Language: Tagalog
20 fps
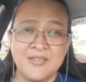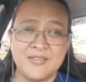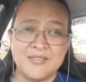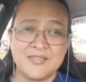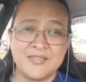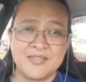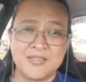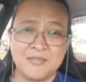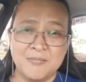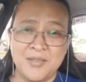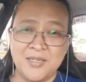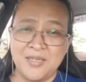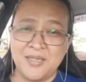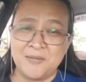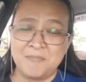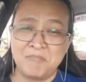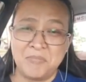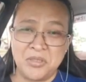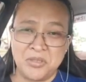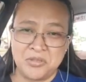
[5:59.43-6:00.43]
sa mga
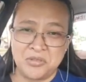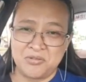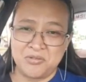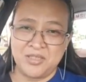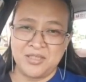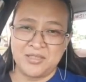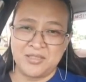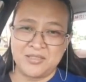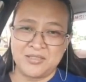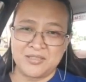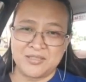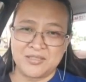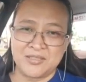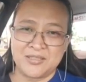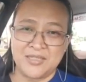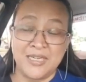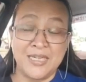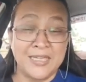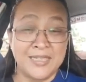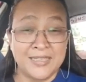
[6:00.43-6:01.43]

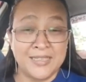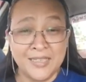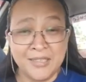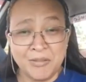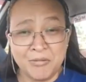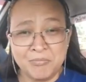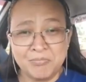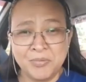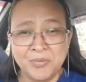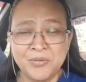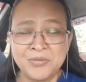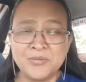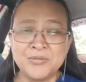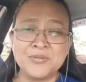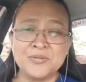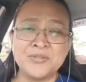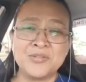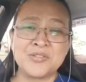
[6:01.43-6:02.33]
missionaries. Ngayon pong